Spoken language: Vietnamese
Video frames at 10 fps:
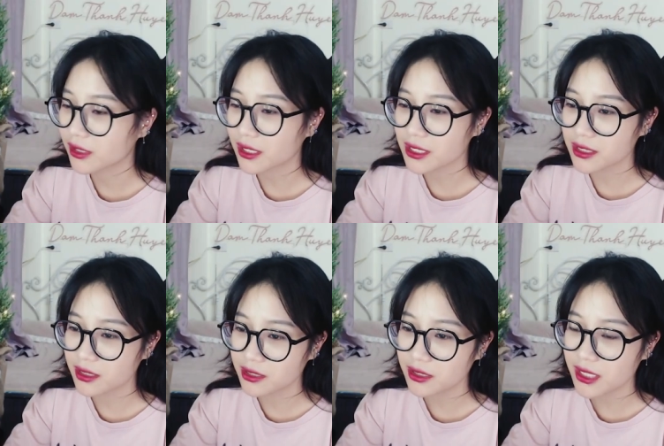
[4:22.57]
người ta sẽ
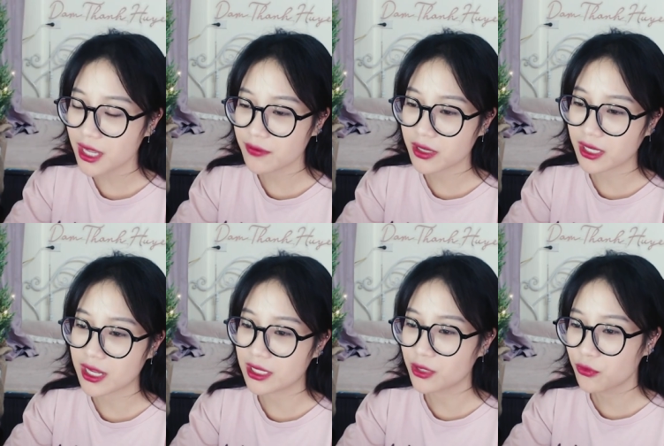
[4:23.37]
nhớ dữ kiện với cả
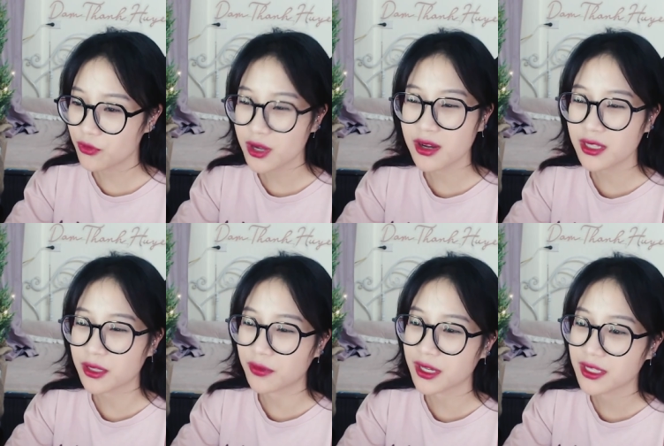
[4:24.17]
để ý đối phương hơn
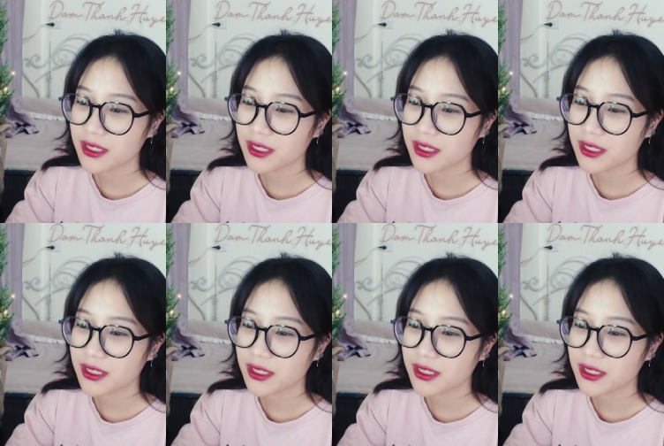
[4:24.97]
kiểu vậy